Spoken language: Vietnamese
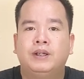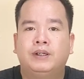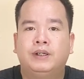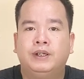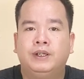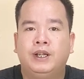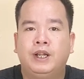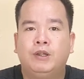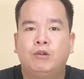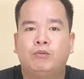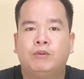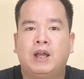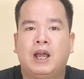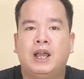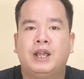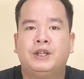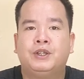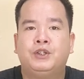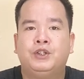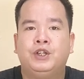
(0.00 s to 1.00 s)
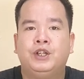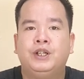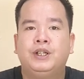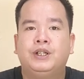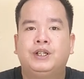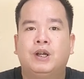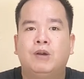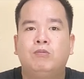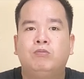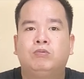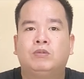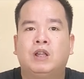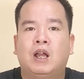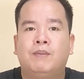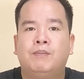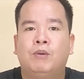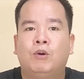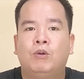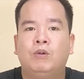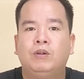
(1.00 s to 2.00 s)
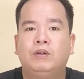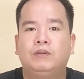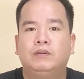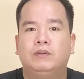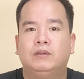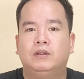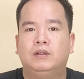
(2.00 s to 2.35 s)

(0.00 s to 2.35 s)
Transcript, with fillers: gửi đến tổng đài 9084.